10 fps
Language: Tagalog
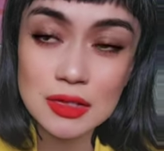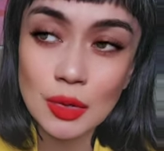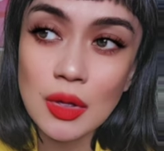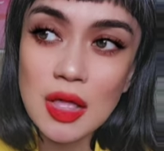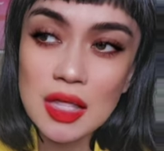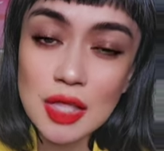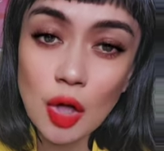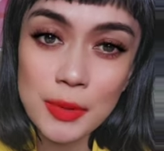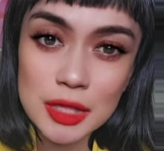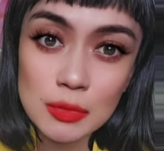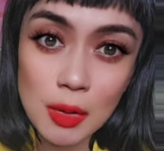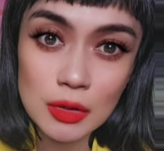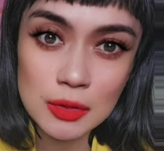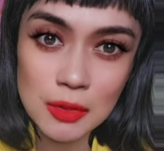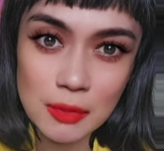So, hindi ako pwedeng
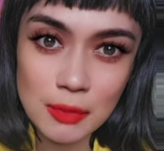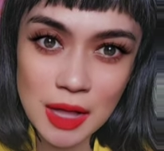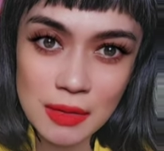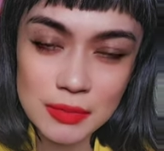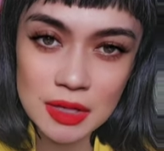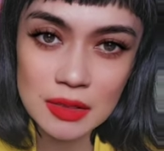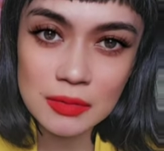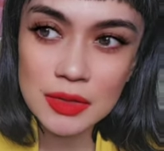mawak ng mga gamit.